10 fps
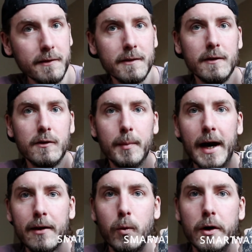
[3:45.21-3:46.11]
Das ist die
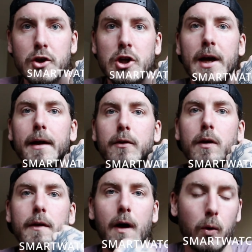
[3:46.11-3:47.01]
Smartwatch, kann
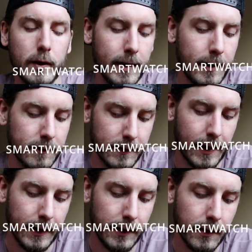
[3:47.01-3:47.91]
natürlich auch jede
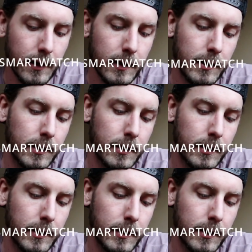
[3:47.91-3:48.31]
sein.